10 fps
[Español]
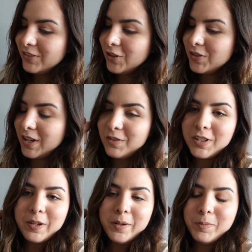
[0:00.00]
No sé, no
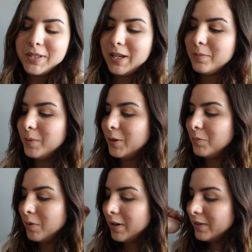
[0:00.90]
sé qué va a pasar. Bueno,
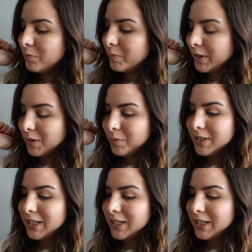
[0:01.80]
me voy a dar un break, voy a